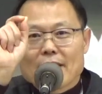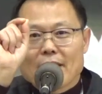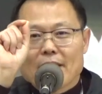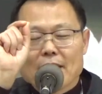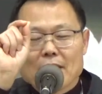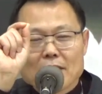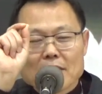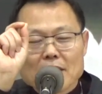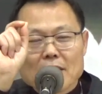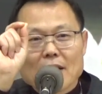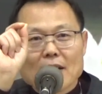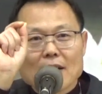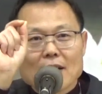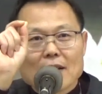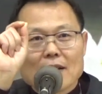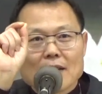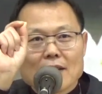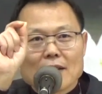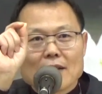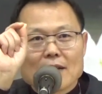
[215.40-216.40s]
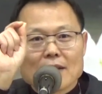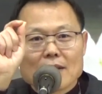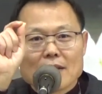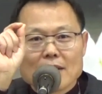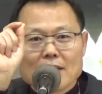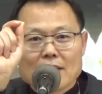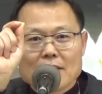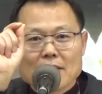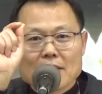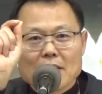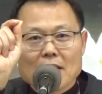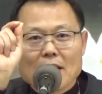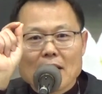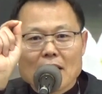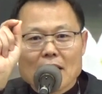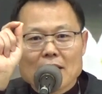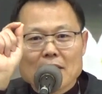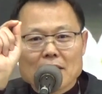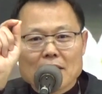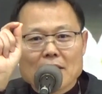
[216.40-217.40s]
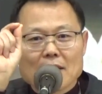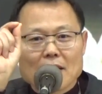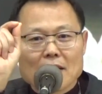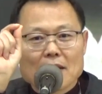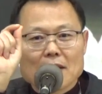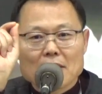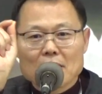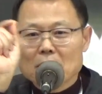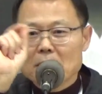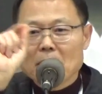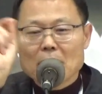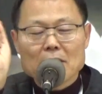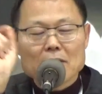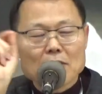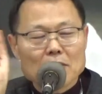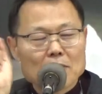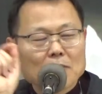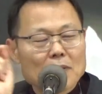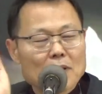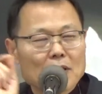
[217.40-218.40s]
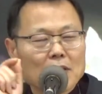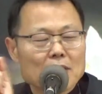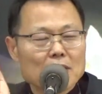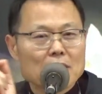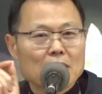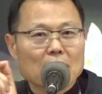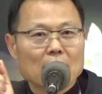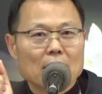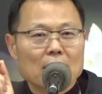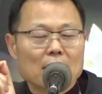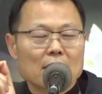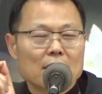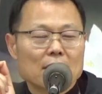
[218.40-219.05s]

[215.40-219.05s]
이거냐, 이게 아니냐. 이거밖에 없다니까.